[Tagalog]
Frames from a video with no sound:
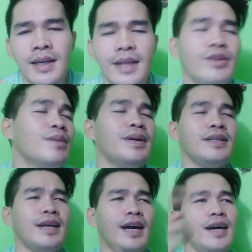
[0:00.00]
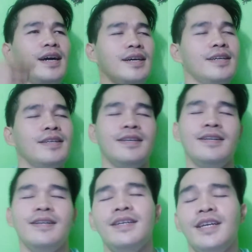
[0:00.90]
Ito naman, ah, uh,
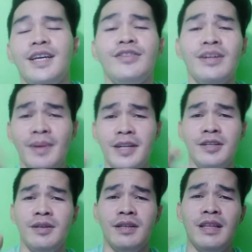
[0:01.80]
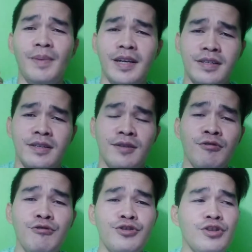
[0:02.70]
ito naman, the best.
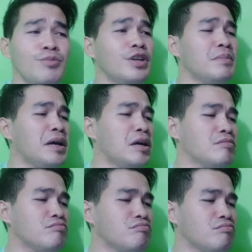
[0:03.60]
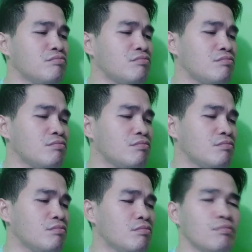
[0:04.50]
Kung gusto mo namang
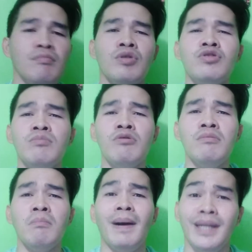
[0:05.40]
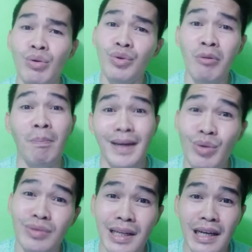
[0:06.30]
gusto mong baliw, yung
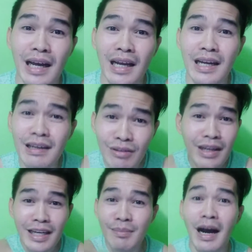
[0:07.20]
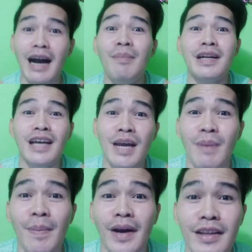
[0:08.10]
baliw talaga, ganito lang yun mga kabarangay,
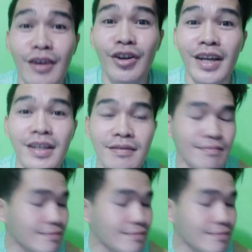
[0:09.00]
ipapakita ko yan.